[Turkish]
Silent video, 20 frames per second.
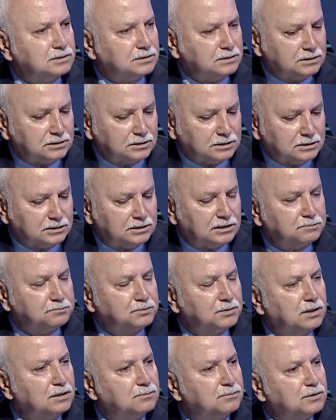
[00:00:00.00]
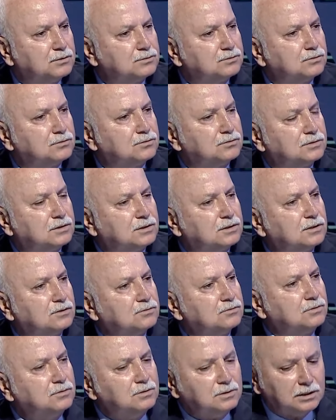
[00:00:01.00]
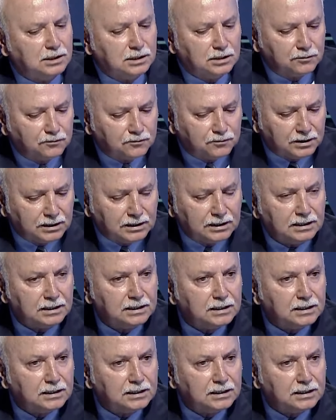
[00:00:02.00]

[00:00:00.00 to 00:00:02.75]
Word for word: e, tedbir almak zorunda kalıyor ve